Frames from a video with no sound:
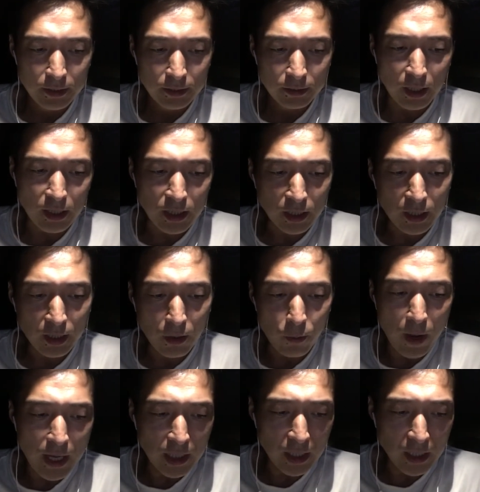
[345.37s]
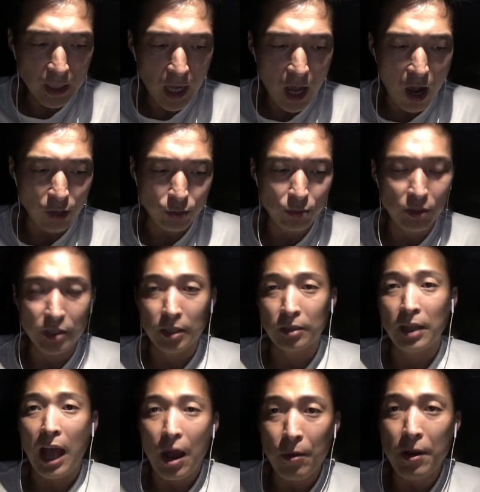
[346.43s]
的一个唯一的一个好处是，
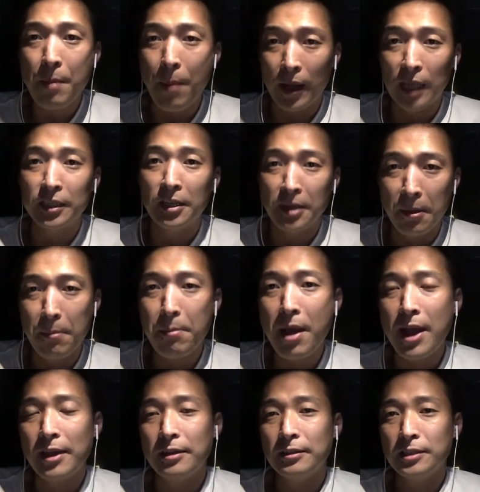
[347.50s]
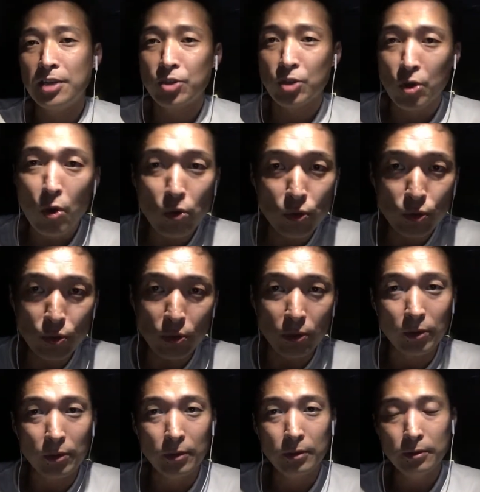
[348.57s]
他会把他的人脉，甚至工具、
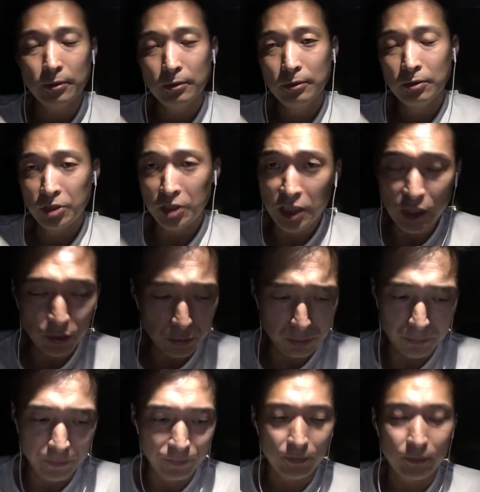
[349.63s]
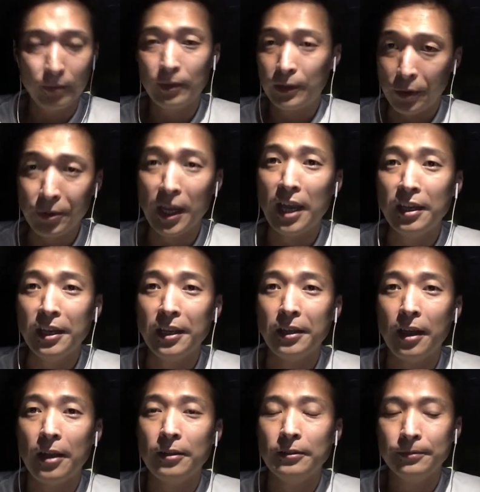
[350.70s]
技术，都给你
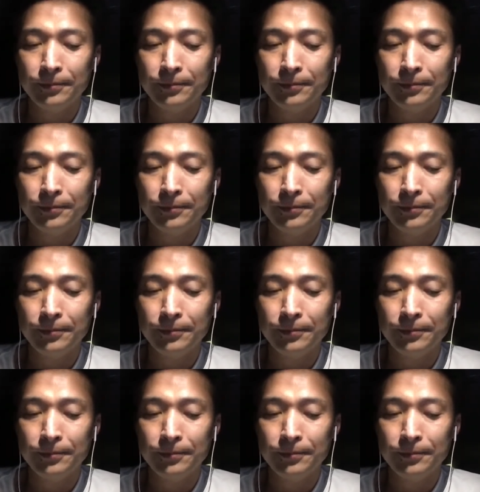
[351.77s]
啊，